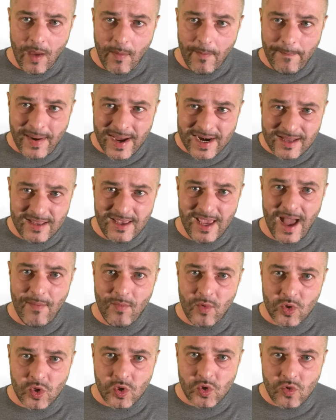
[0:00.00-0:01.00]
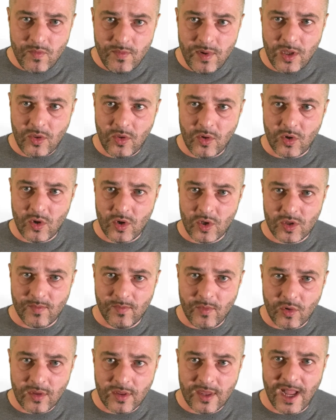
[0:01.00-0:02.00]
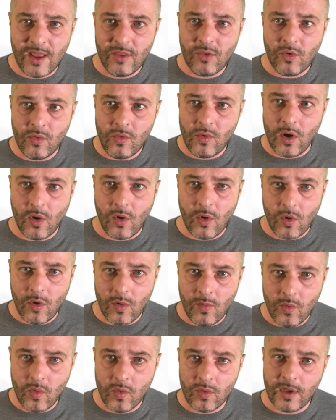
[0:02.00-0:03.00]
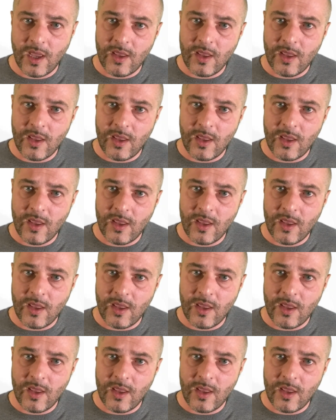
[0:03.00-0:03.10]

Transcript: Partiamo subito smontando un luogo comune.